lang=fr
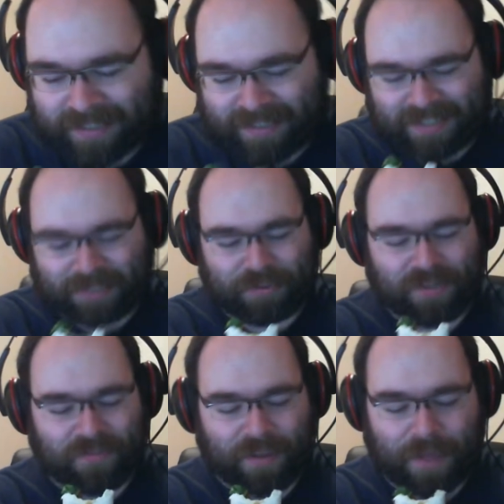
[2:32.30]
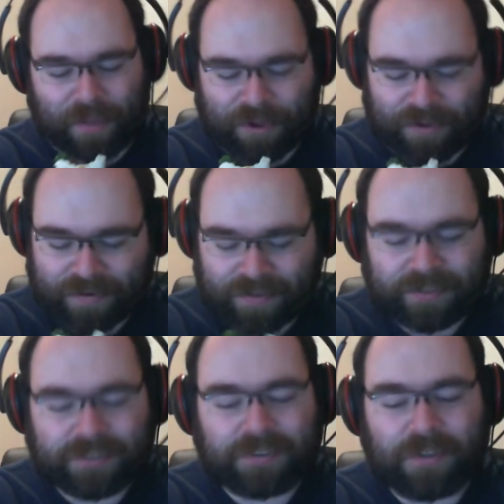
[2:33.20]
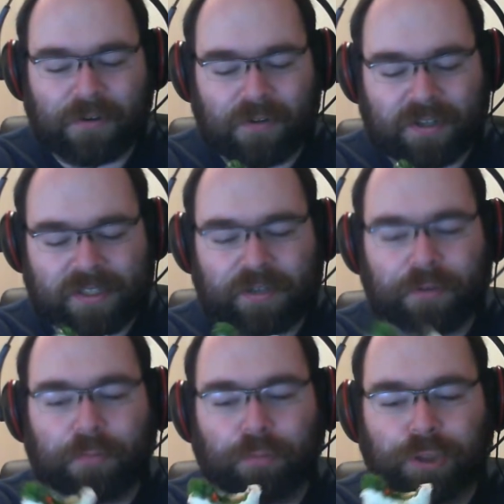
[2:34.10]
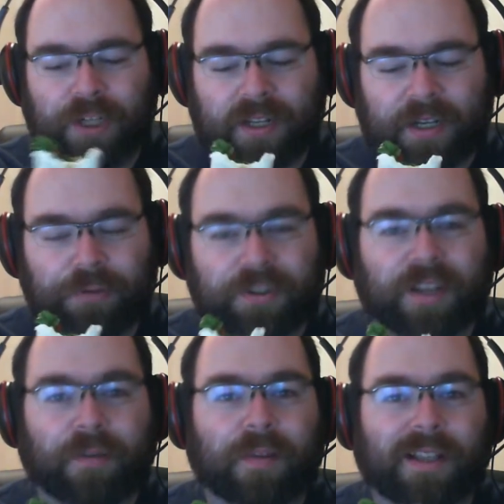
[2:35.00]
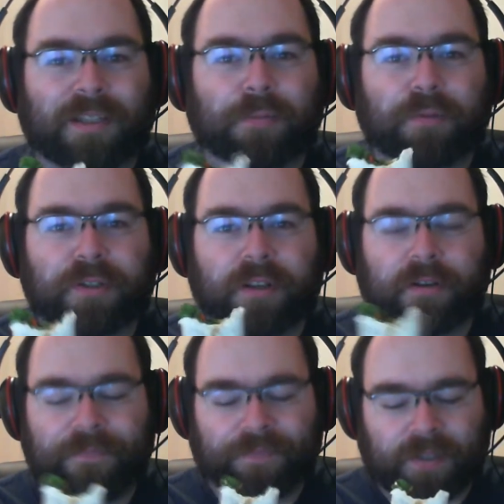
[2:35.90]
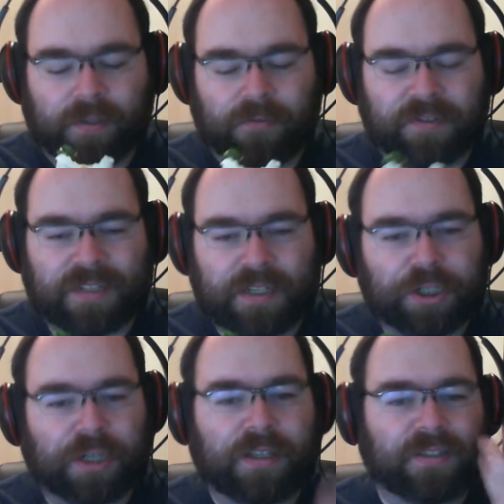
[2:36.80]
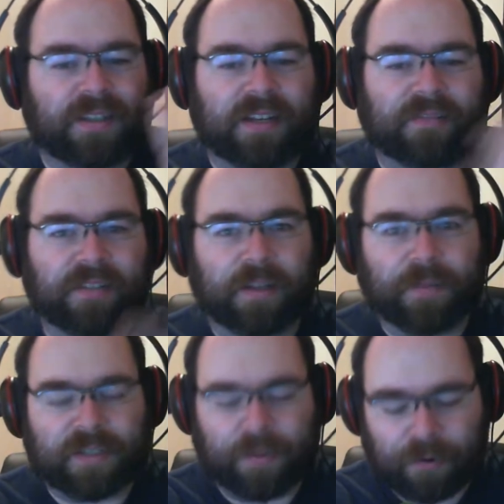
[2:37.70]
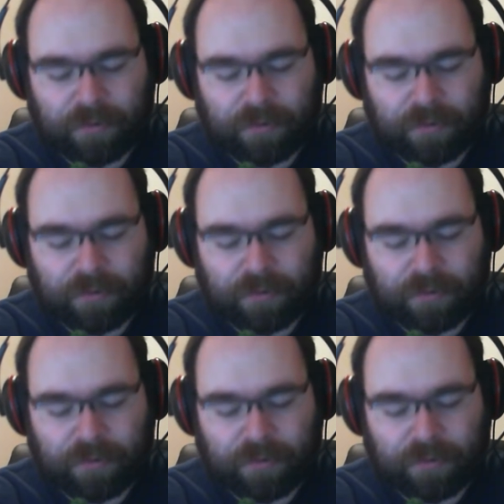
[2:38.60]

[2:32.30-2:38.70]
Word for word: la sauce est vraiment bonne on va essayer une autre bouchée dans quelque chose qui a un petit peu plus de consistance. Je suis de saliver tellement que c'est bon.